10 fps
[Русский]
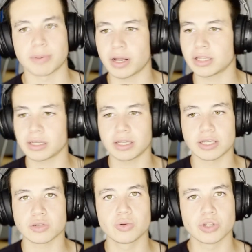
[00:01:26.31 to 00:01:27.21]
Про это
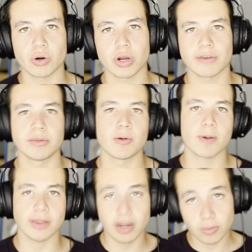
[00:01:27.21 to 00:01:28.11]
есть куча роликов на моем
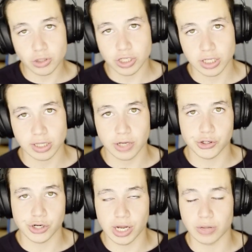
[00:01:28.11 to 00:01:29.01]
канале, можете
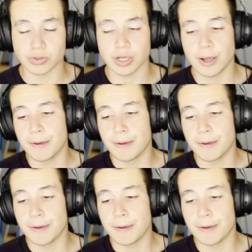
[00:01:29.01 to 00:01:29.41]
также глянуть.